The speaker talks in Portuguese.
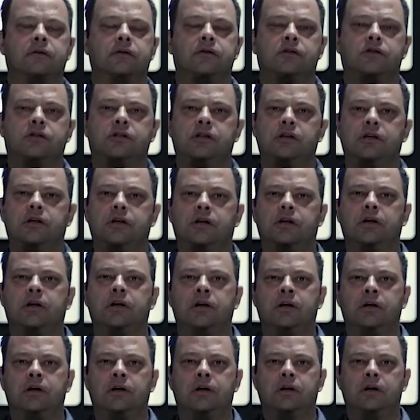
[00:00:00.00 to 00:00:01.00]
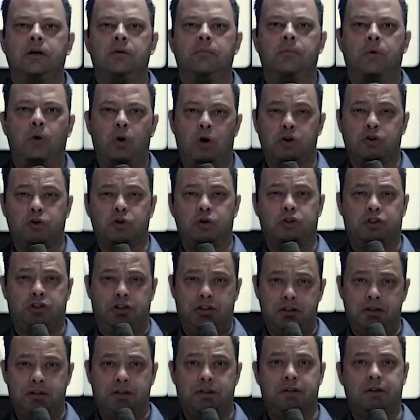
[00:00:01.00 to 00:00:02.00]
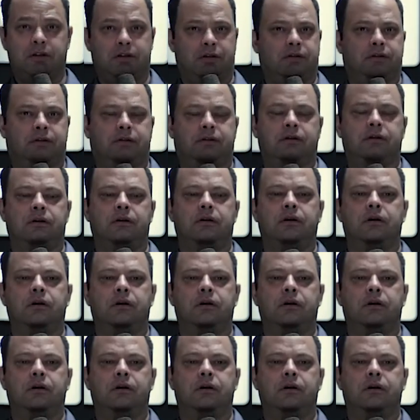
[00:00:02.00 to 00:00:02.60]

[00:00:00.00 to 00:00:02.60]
de boas notícias,